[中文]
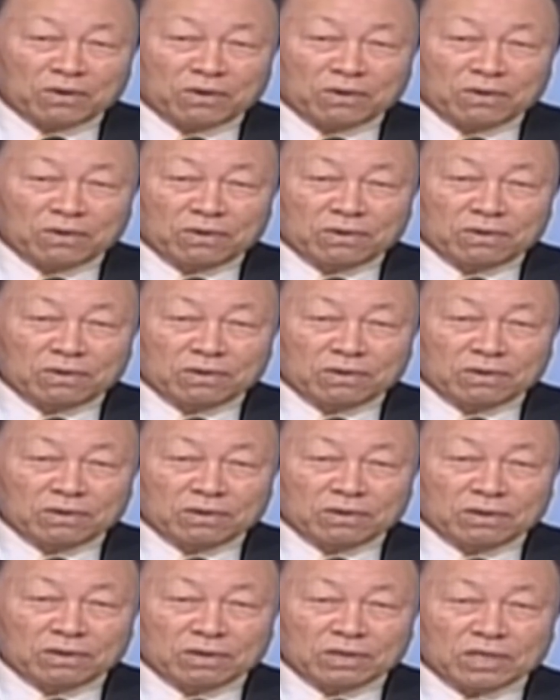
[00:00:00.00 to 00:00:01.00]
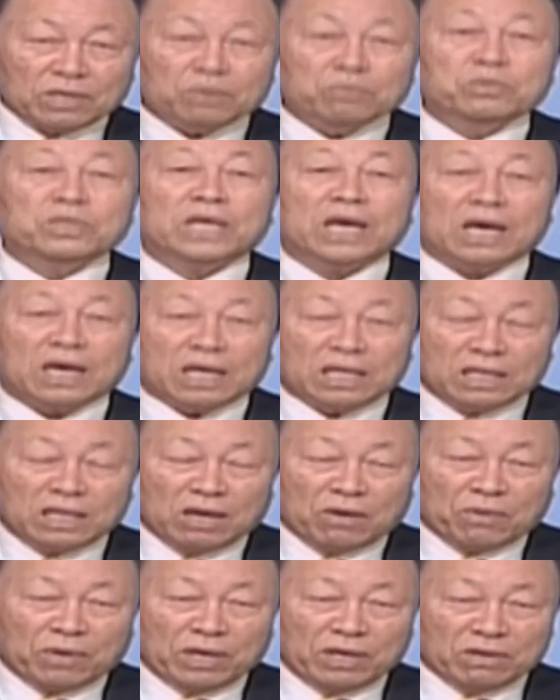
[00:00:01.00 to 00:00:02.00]
像金立
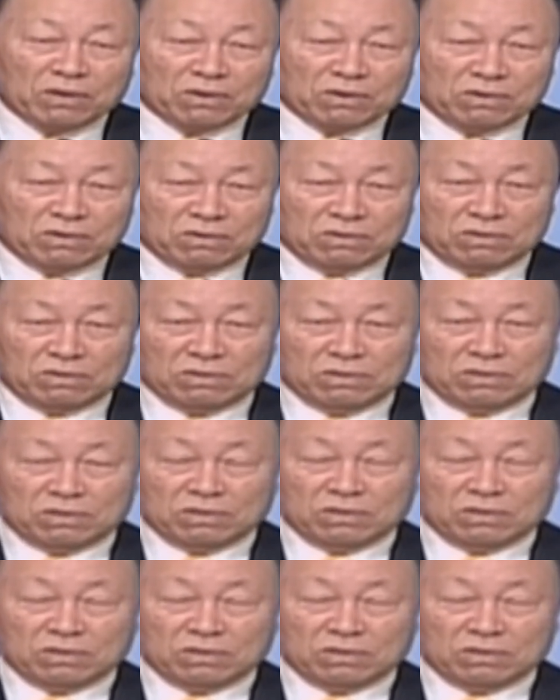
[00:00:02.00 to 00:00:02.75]
一样的人。